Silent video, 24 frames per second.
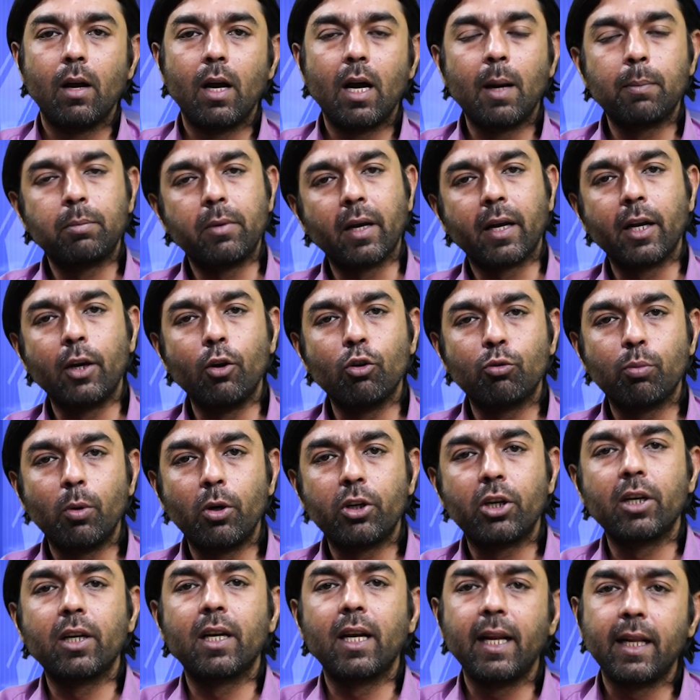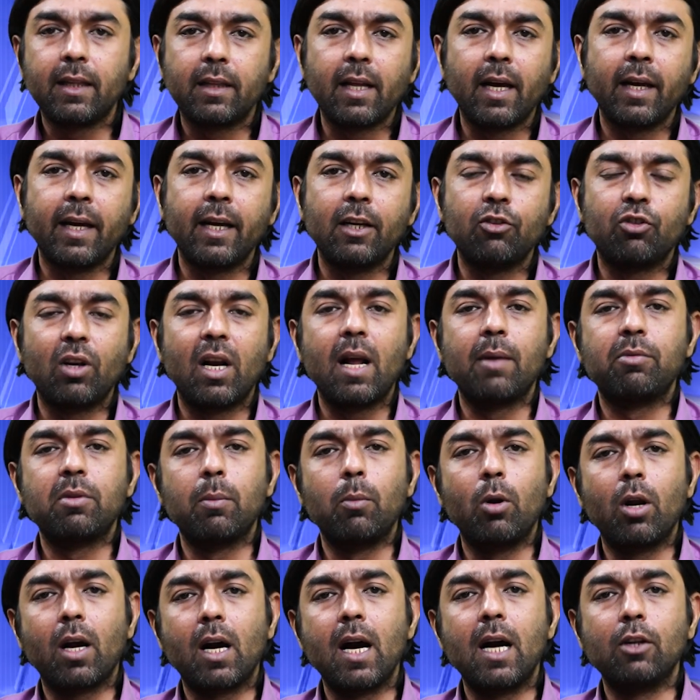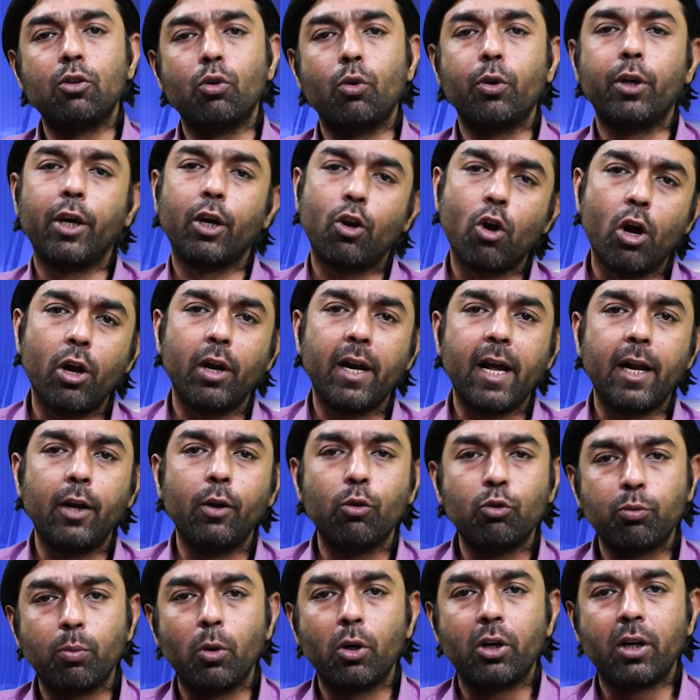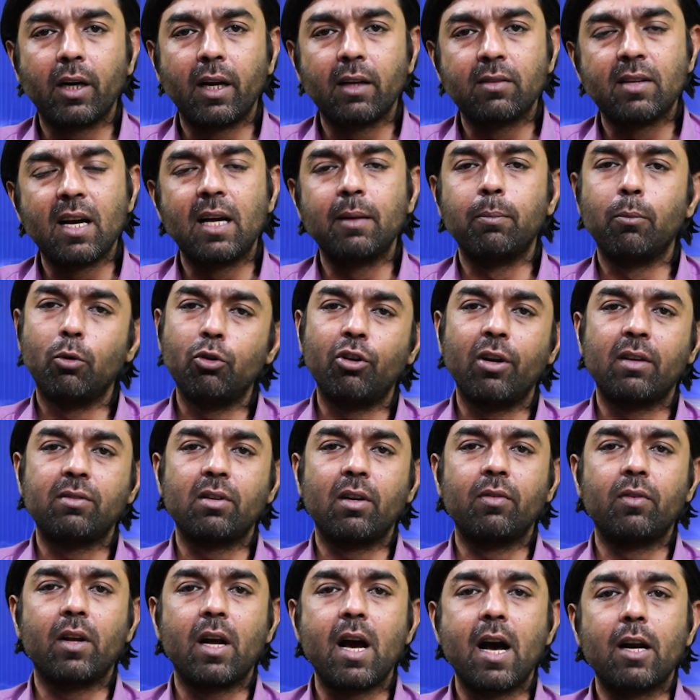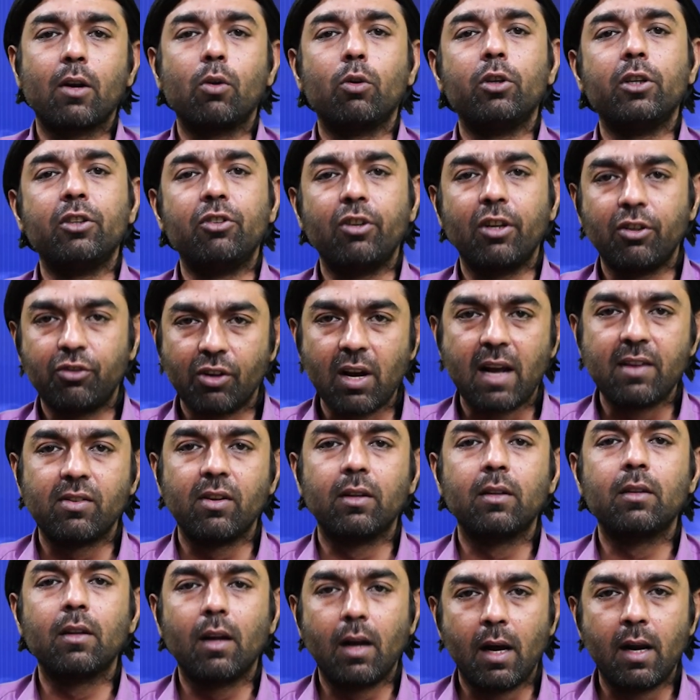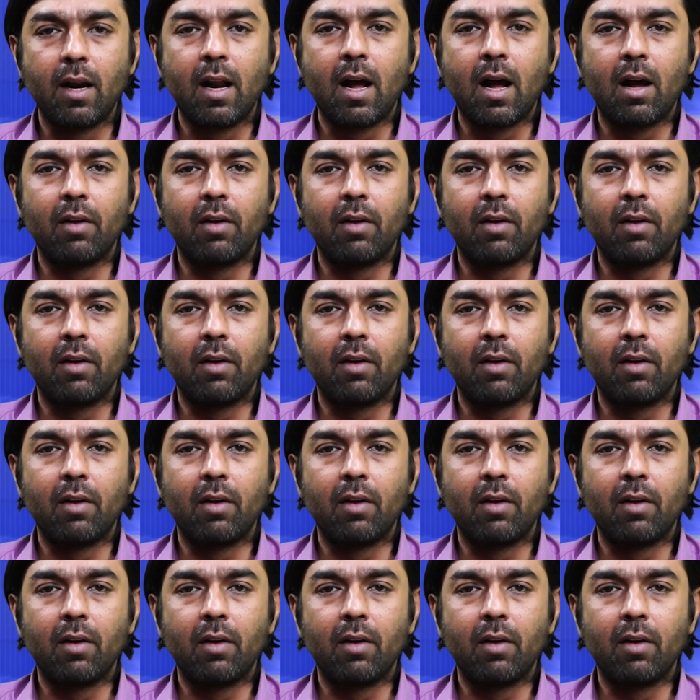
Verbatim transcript: अब तक के न्यूज बुलेटिन के लिए इतना ही इंशाल्लाह आपसे मुलाकात होगी एक और नए न्यूज बुलेटिन के साथ मुझे हसन सखार को दीजिए इजाजत अल्लाह